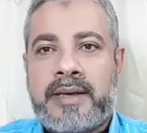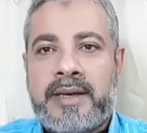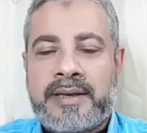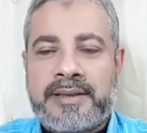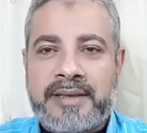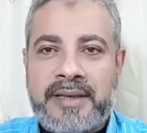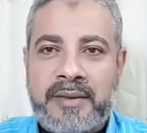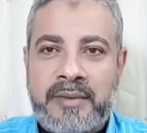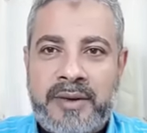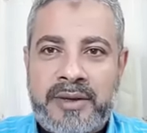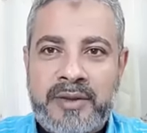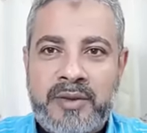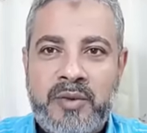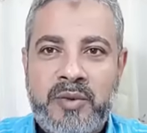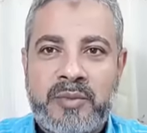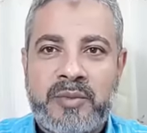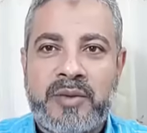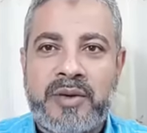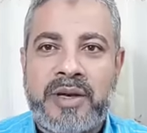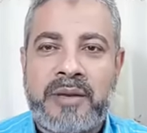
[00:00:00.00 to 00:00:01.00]
السلام
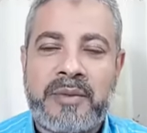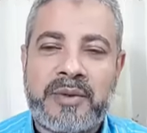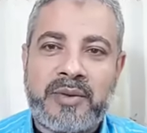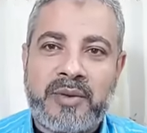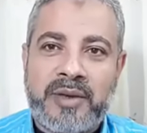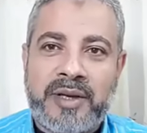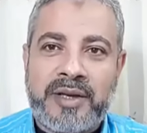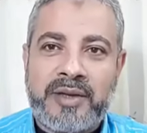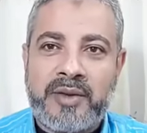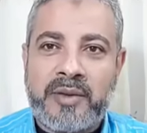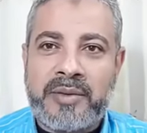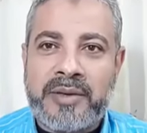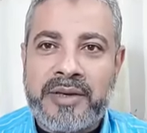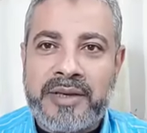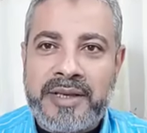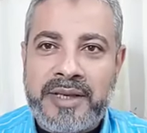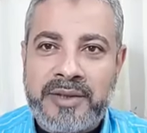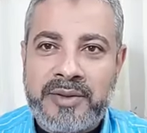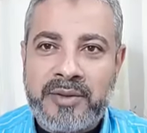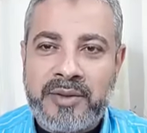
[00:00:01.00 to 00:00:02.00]
عليكم ورحمة الله
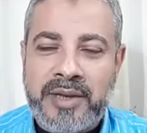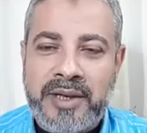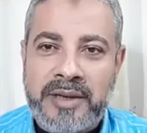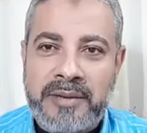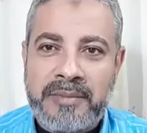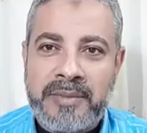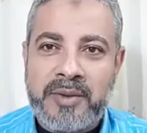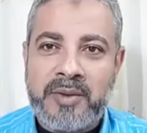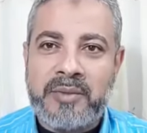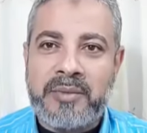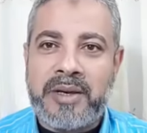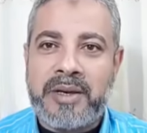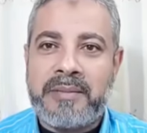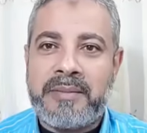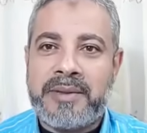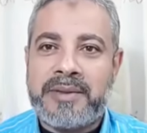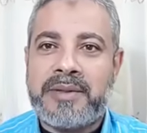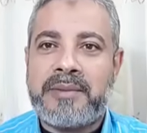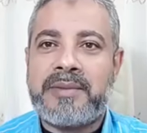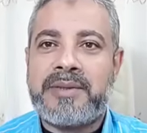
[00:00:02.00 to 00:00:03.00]
وبركاته أهلا بكم
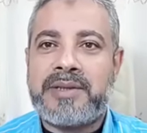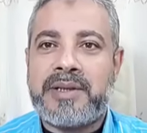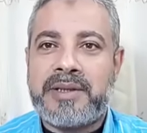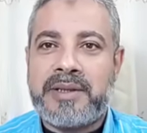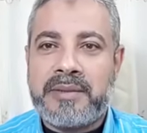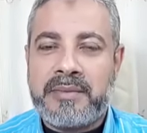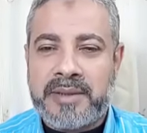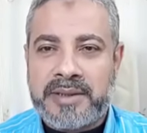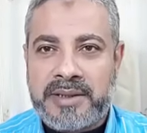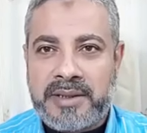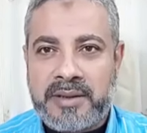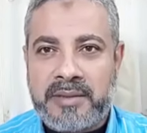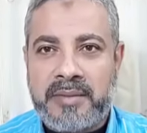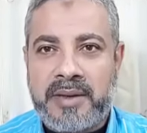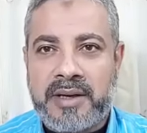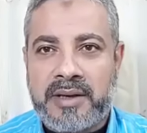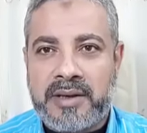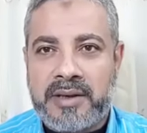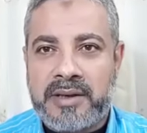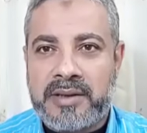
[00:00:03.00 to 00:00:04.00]
أحبتي من جديد مازلنا
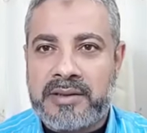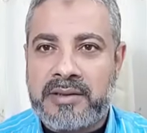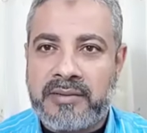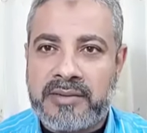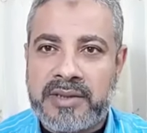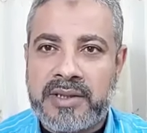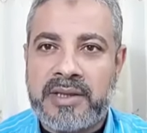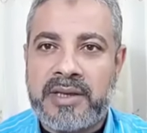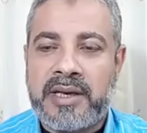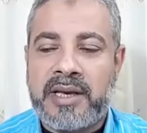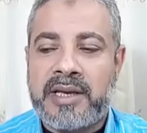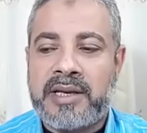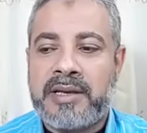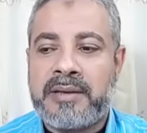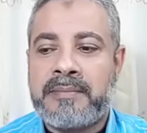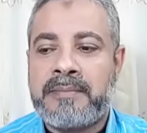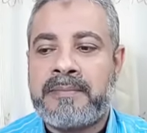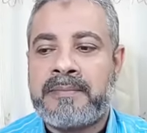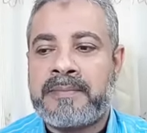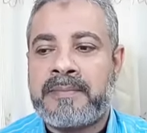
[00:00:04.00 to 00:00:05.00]
مع قناة تفسير
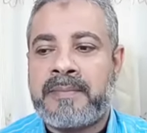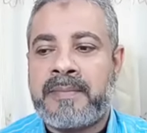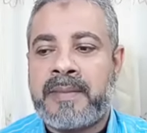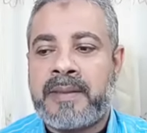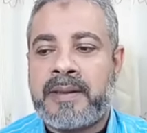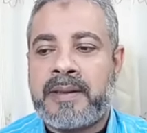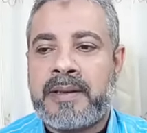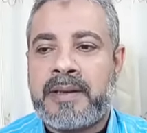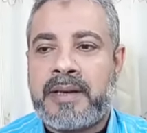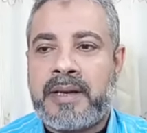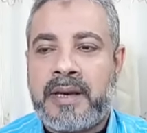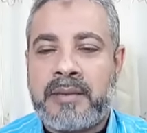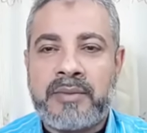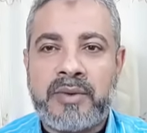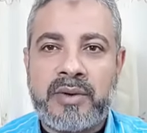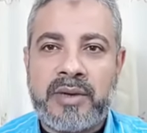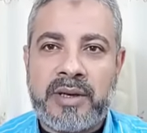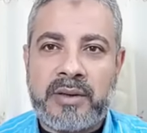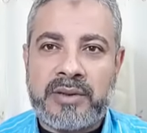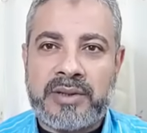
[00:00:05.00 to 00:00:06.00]
الأحلام
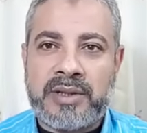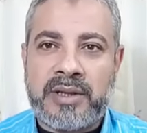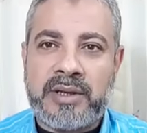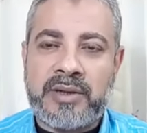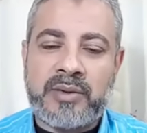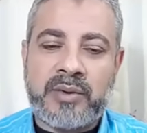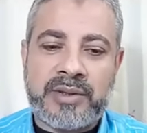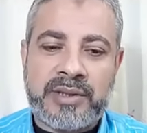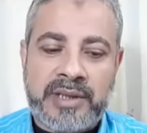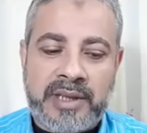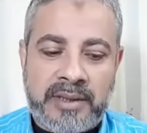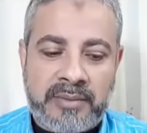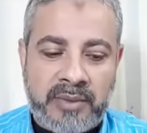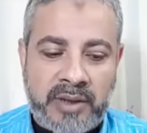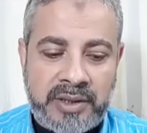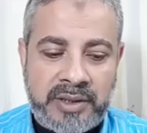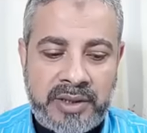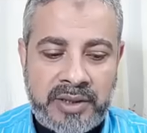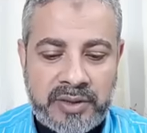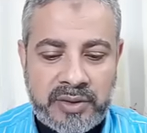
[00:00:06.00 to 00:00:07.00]
الحمد لله والصلاة والسلام
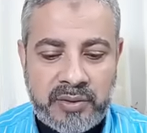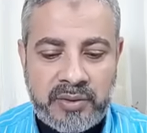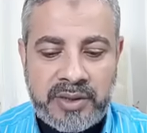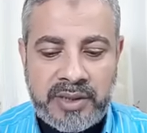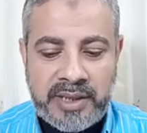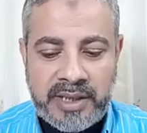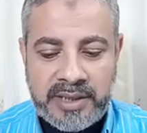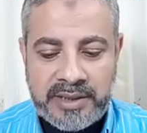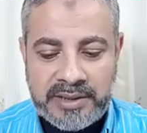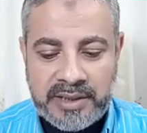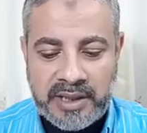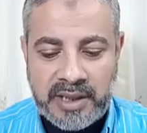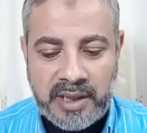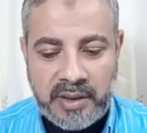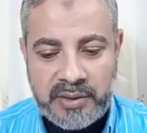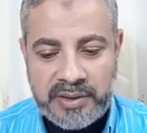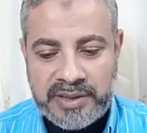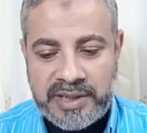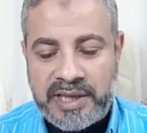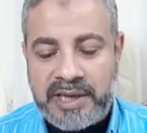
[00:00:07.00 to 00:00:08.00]
على رسول الله صلى الله
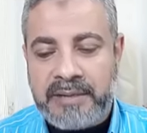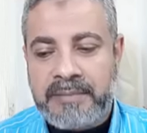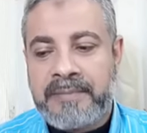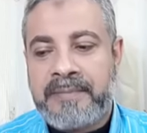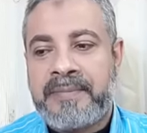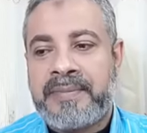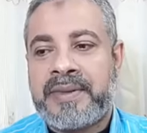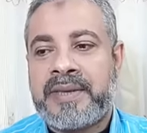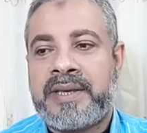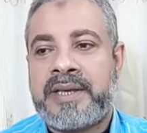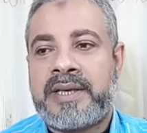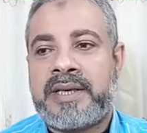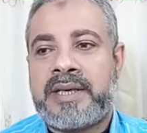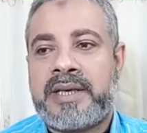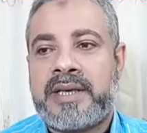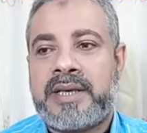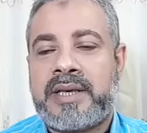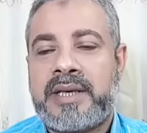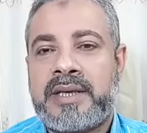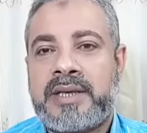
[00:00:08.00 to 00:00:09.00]
عليه وسلم
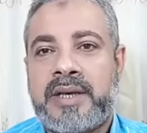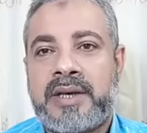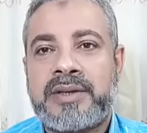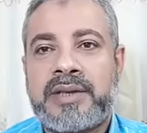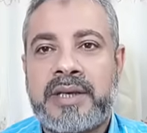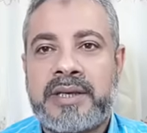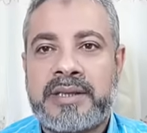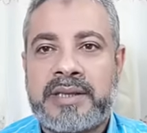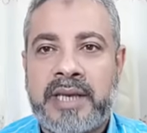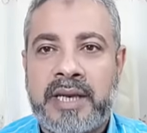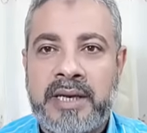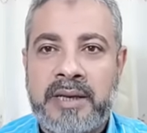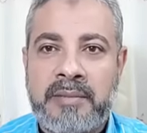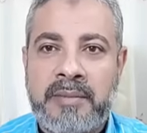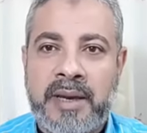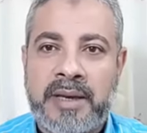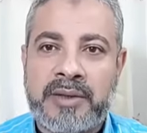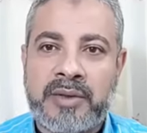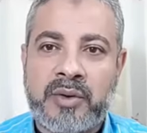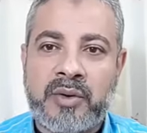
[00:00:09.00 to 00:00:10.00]
النهاردة
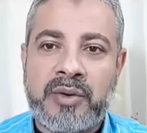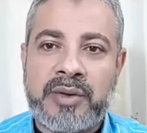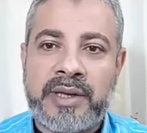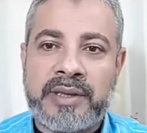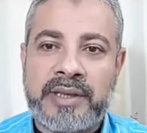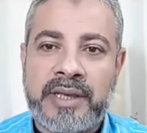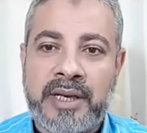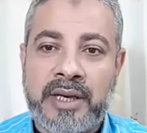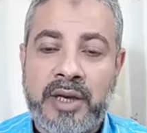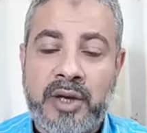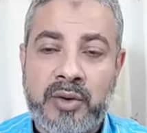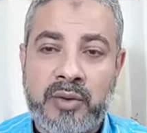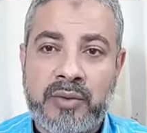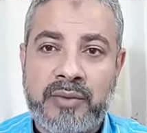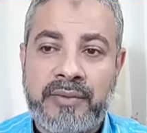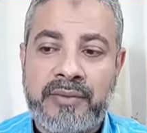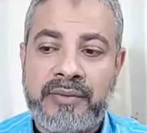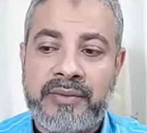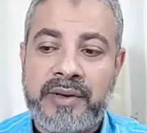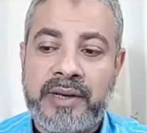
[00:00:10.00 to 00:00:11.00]
هنتكلم عن رؤية
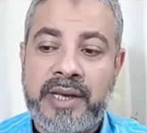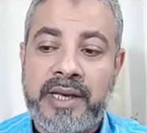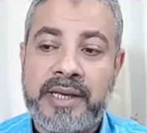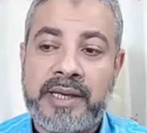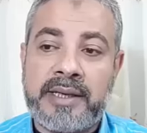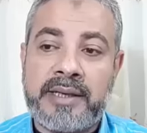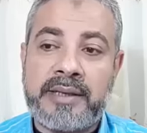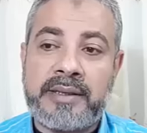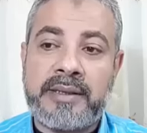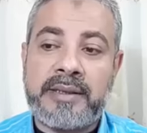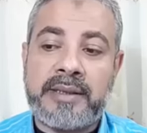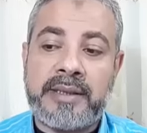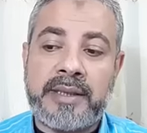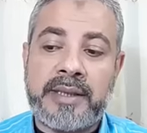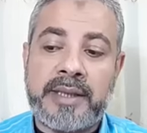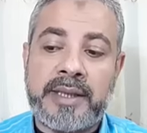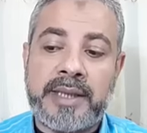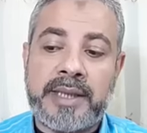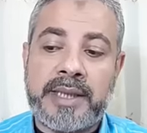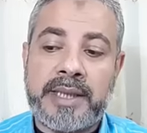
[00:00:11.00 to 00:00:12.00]
الخروف لكن
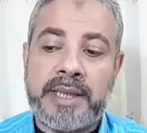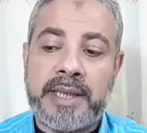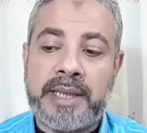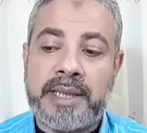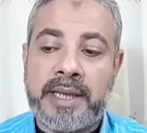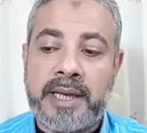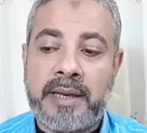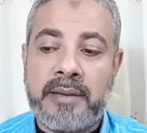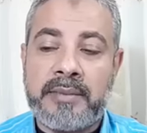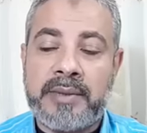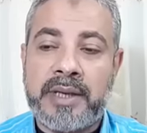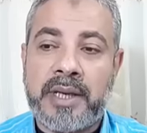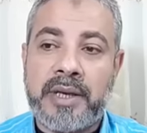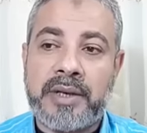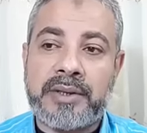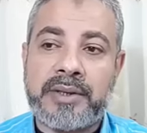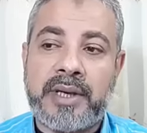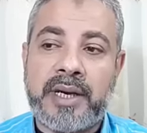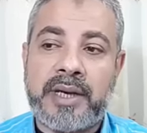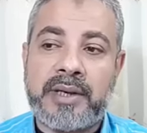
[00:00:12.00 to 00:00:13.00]
آه، الكلام
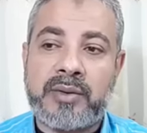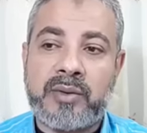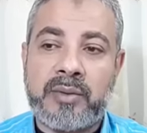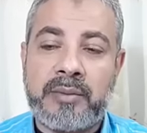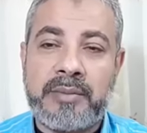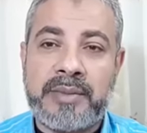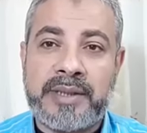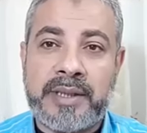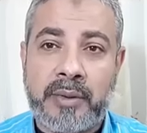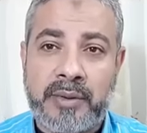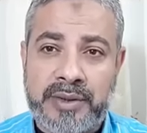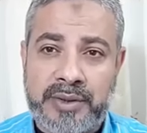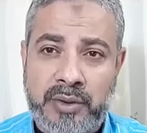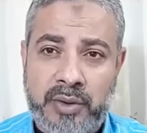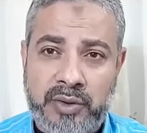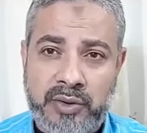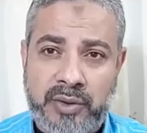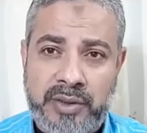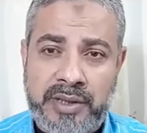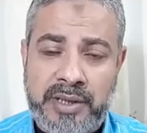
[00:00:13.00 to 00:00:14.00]
النهاردة هيكون
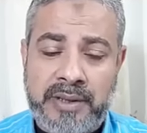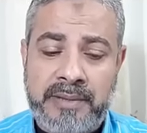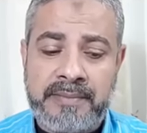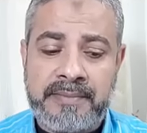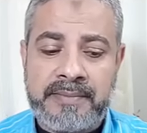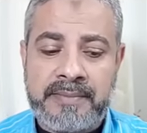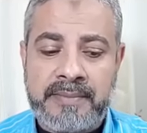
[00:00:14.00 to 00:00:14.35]
بتوسع شوية